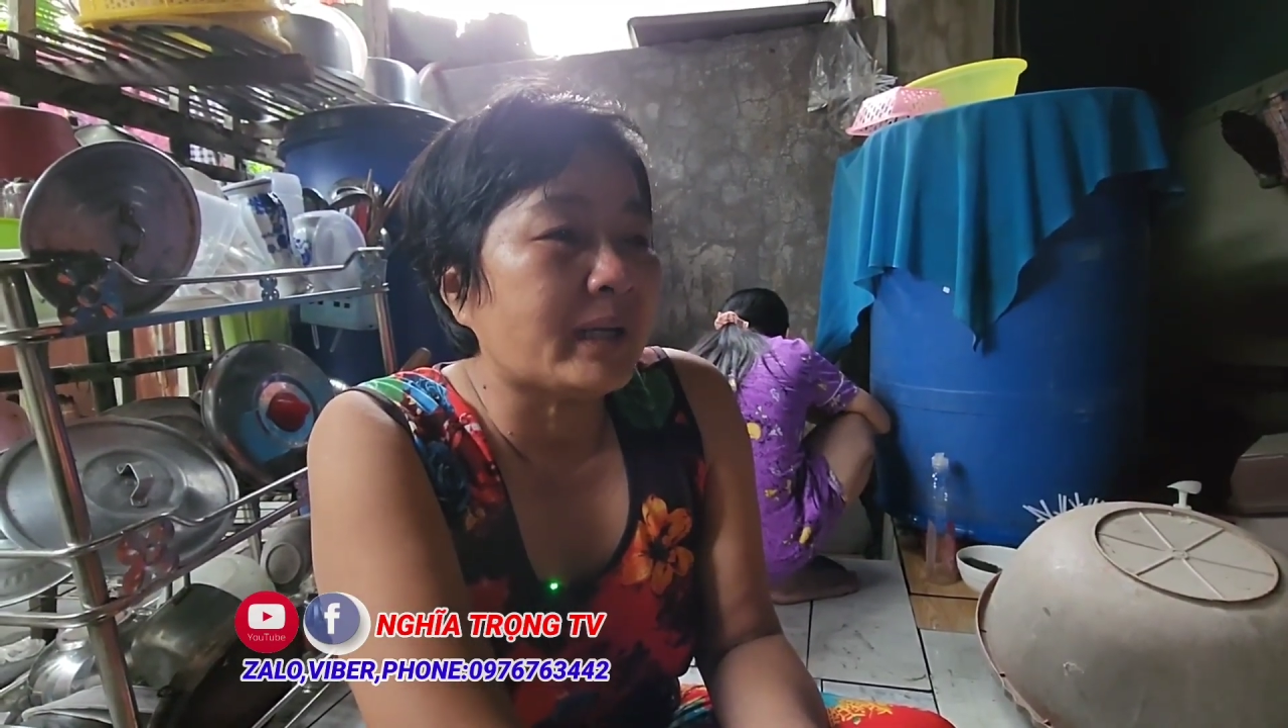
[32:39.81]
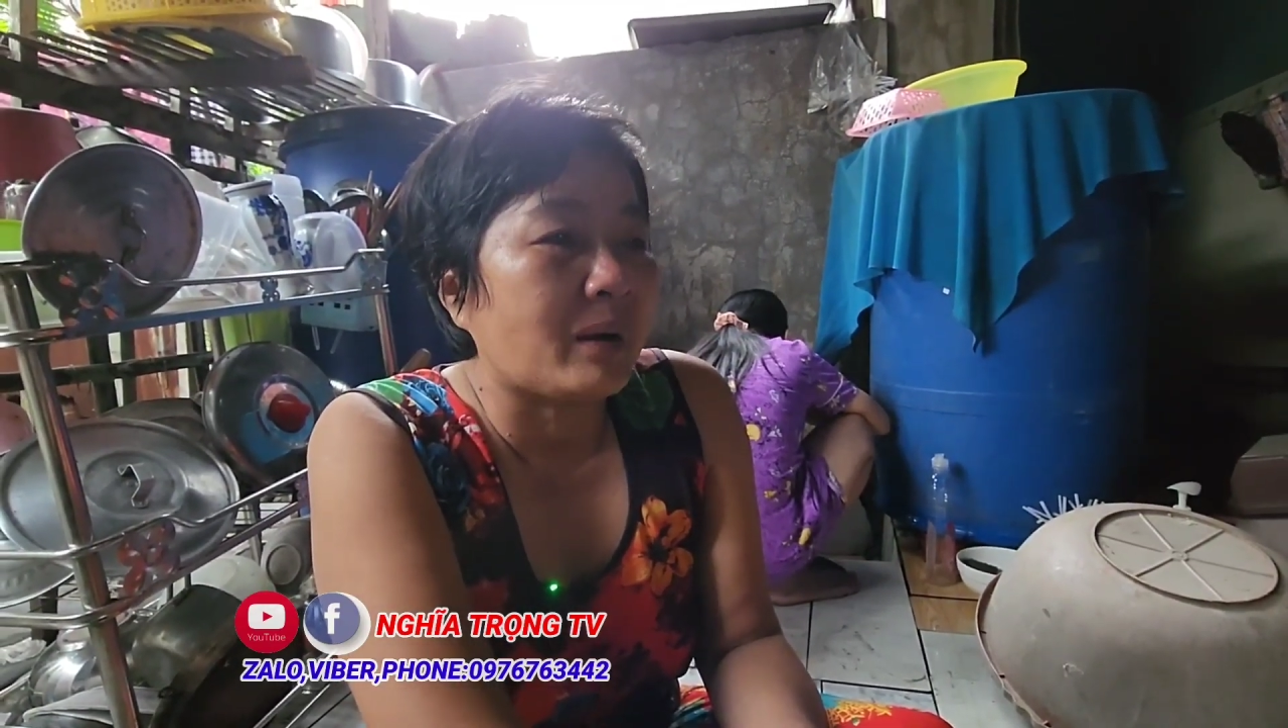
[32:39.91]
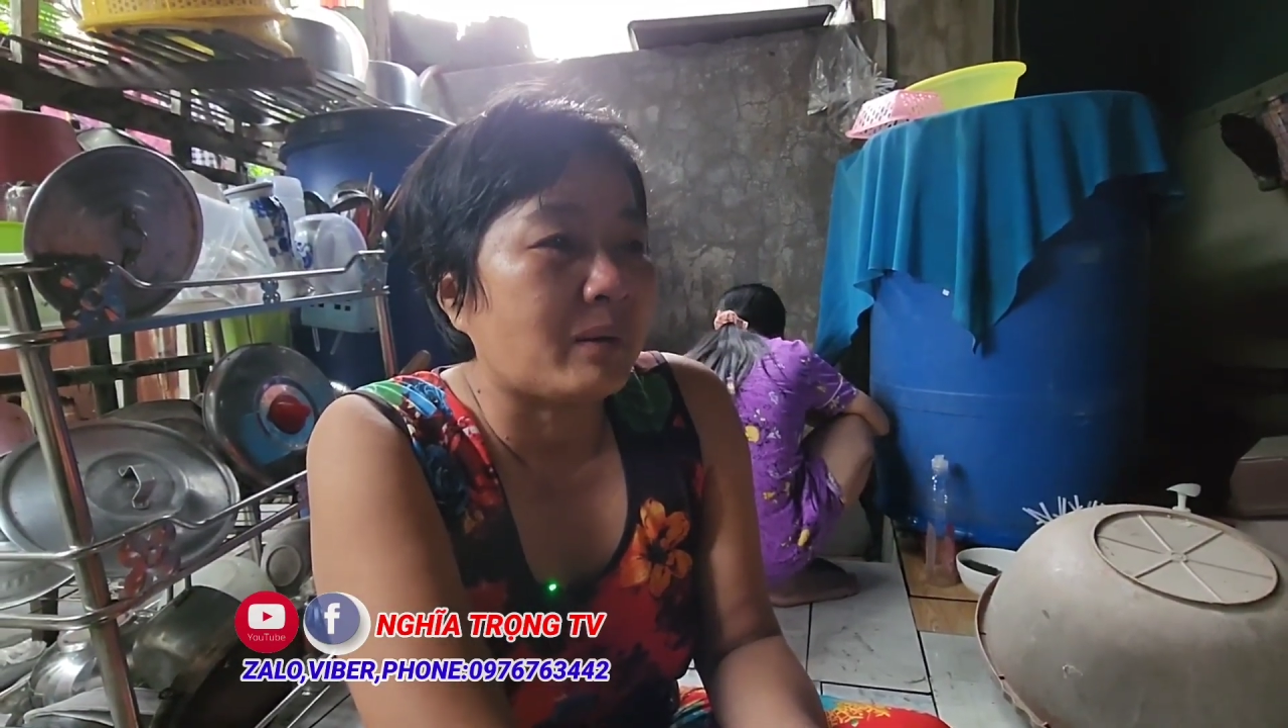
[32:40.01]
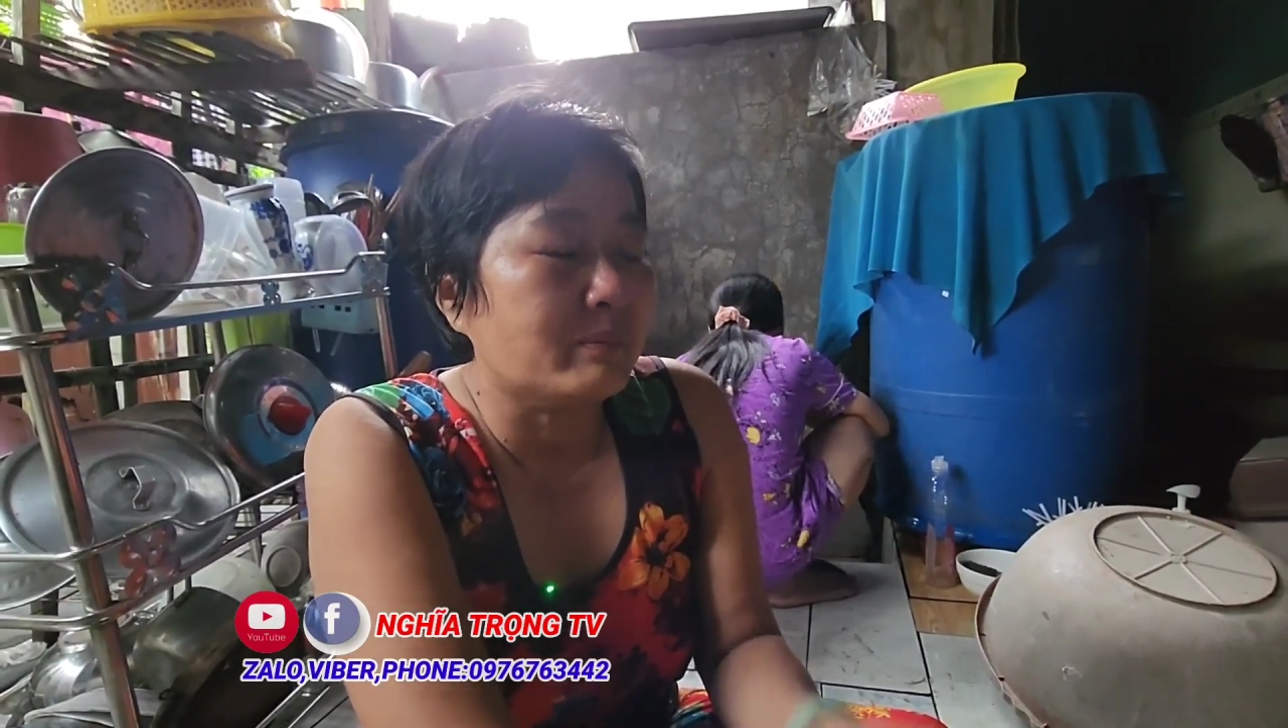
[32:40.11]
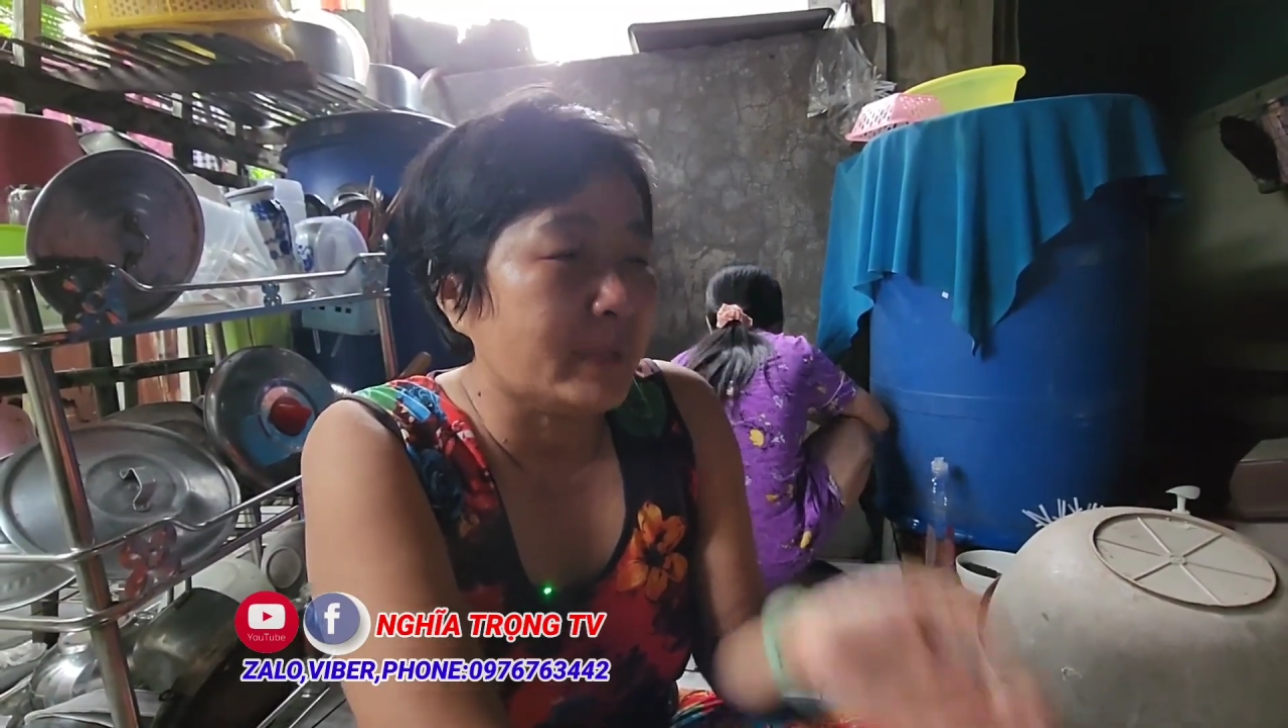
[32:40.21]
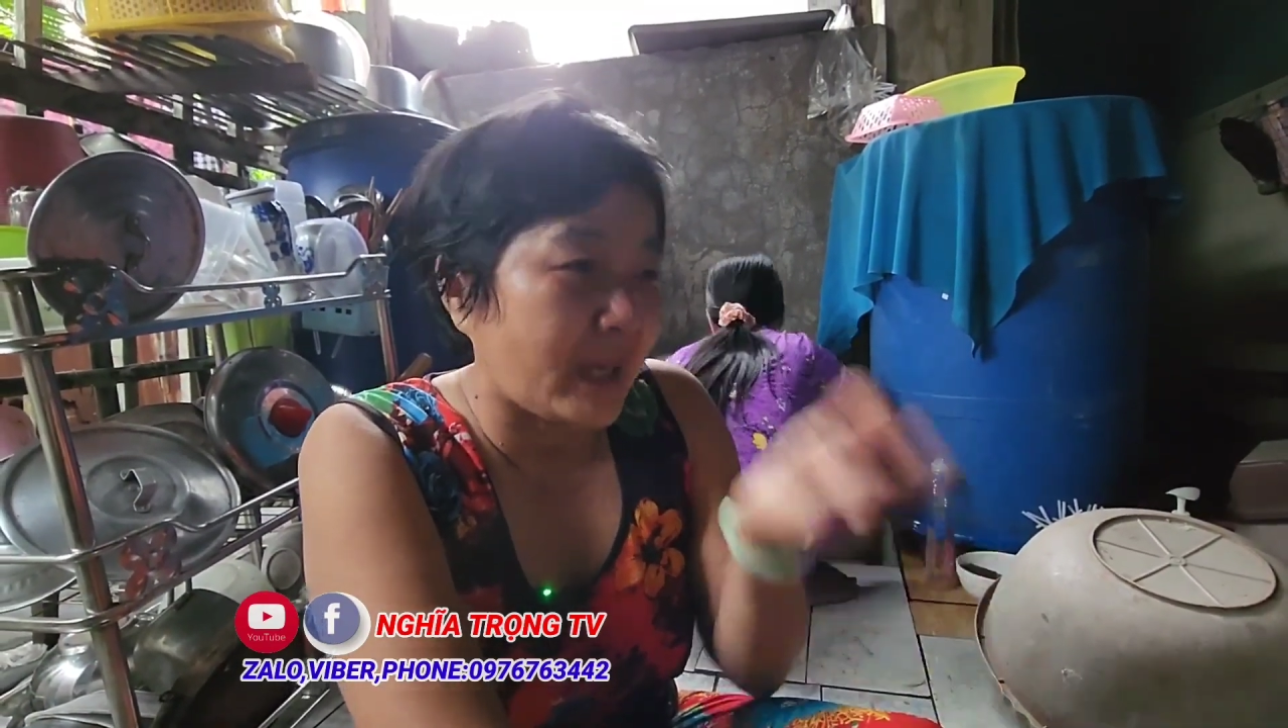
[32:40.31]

cái đầu ổng